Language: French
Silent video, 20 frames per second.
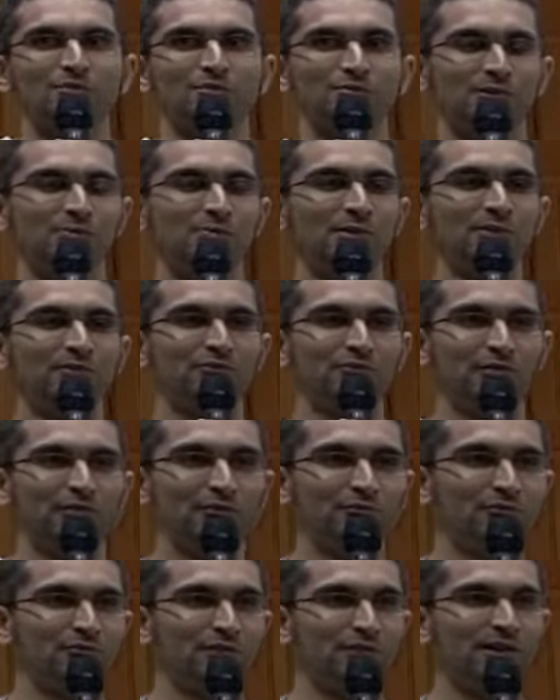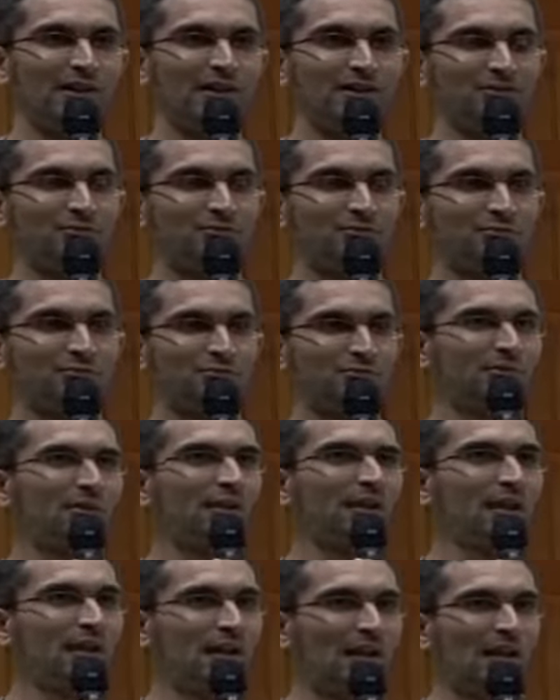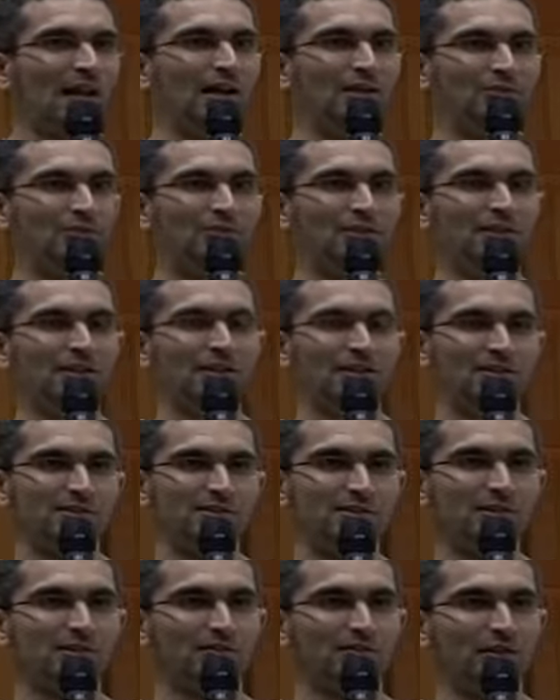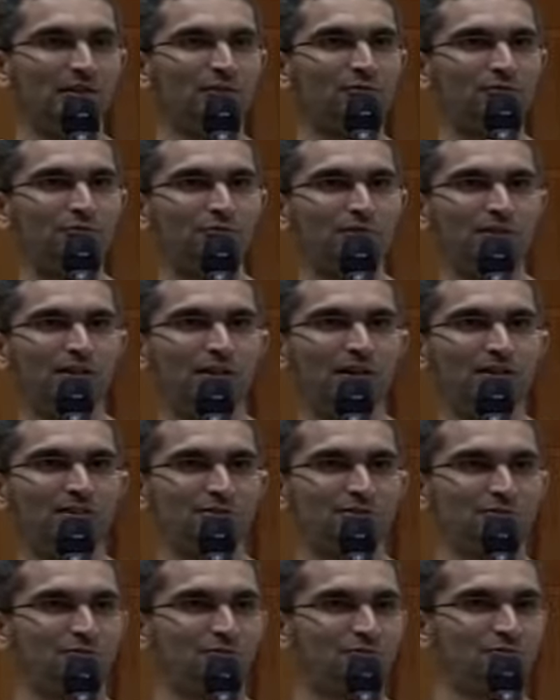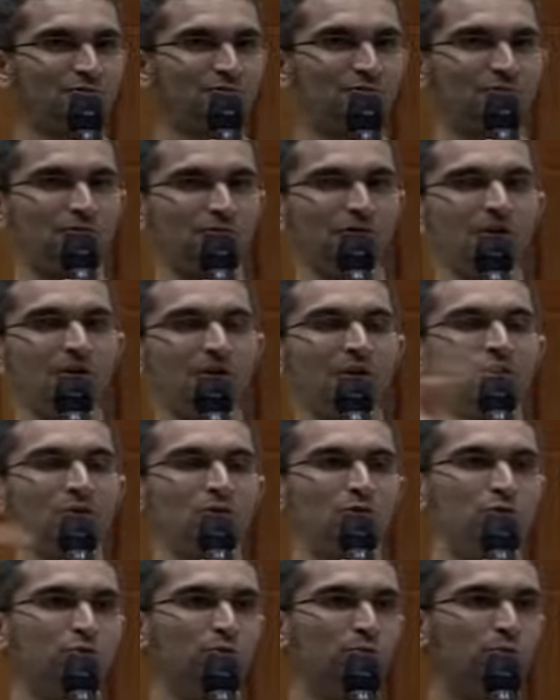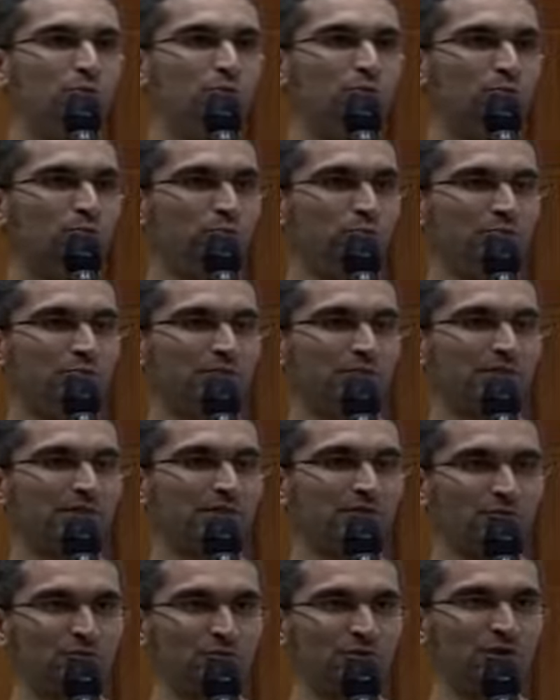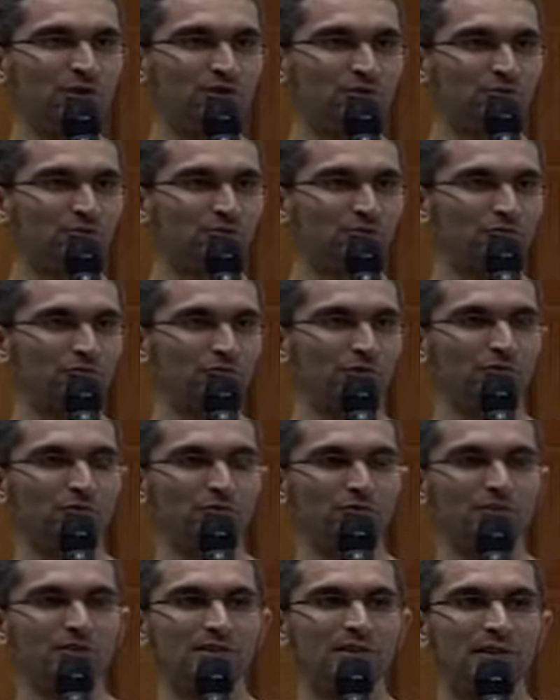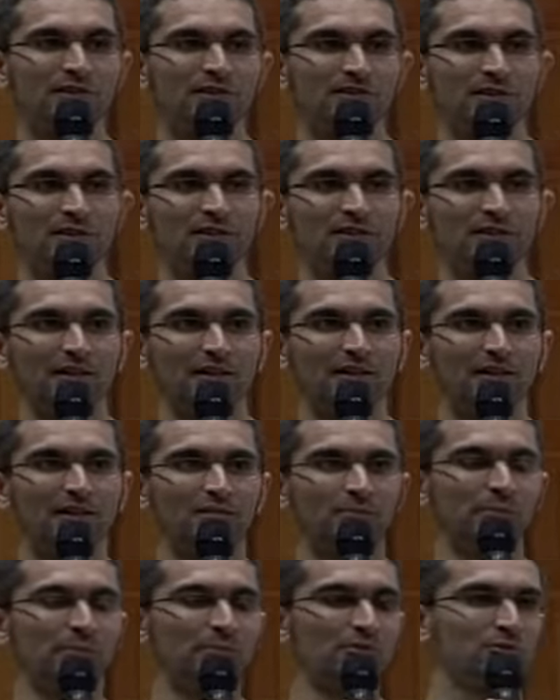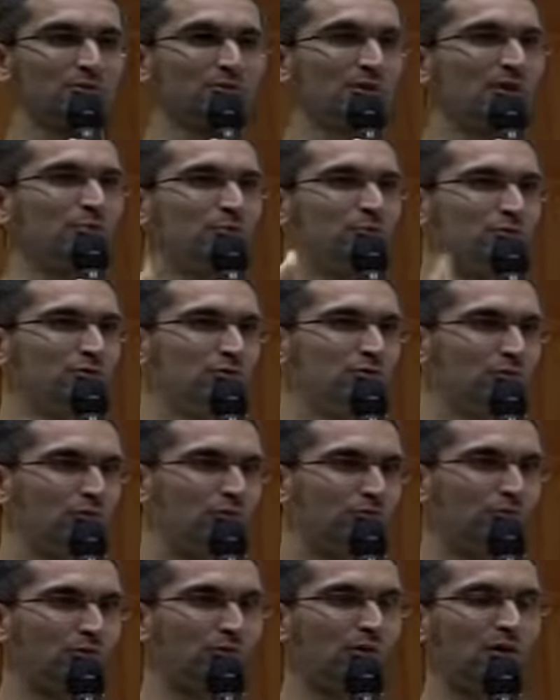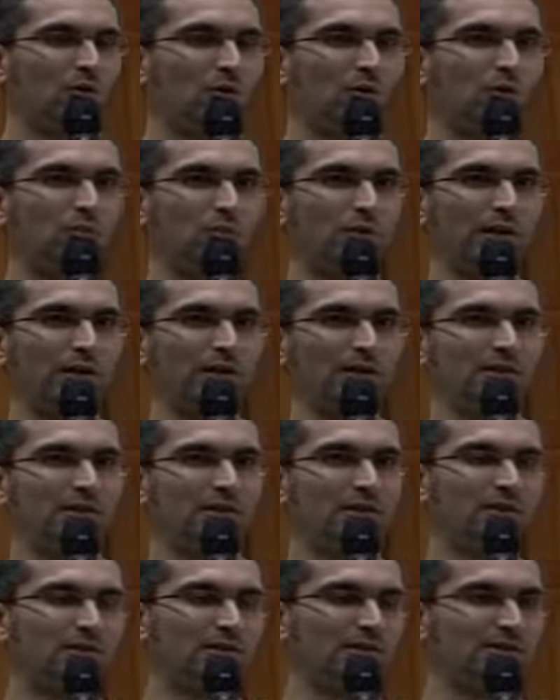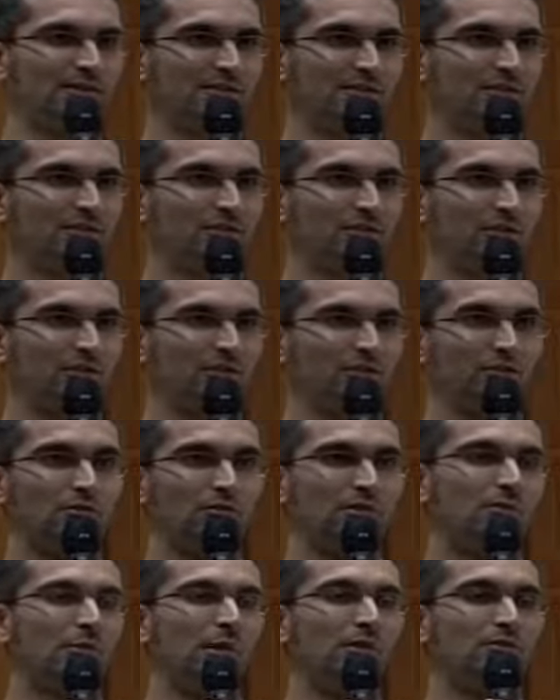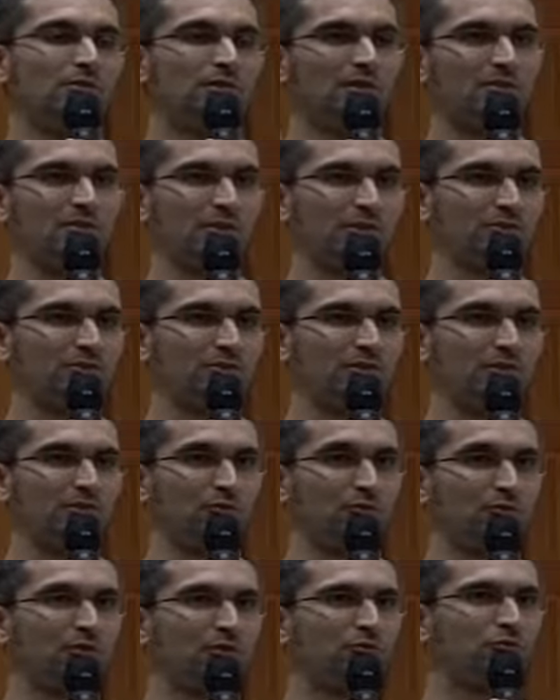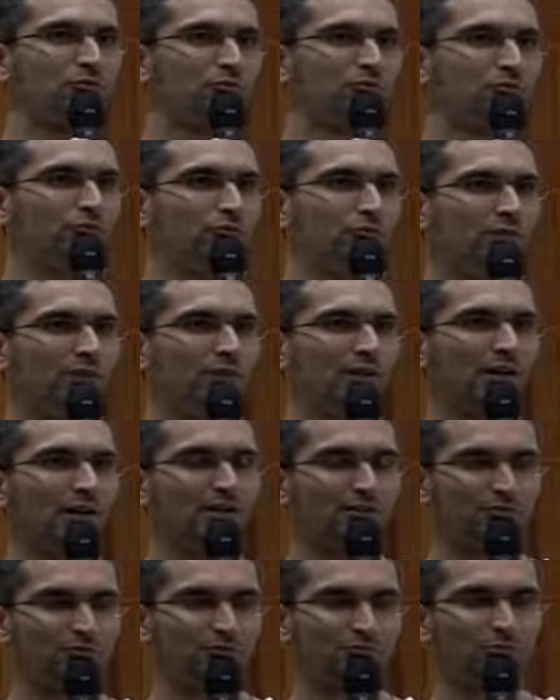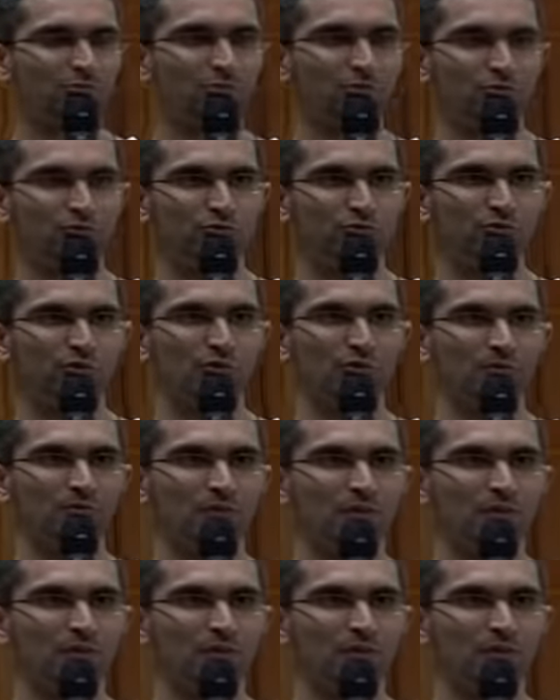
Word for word: que c'est bien de faire une fédération FDN a décidé de faire une fédération de plusieurs associations qui fournissent l'accès à Internet parce que ça a plus de poids auprès d'un décideur. On n'est pas une simple association, on est toute une fédération de beaucoup de gens.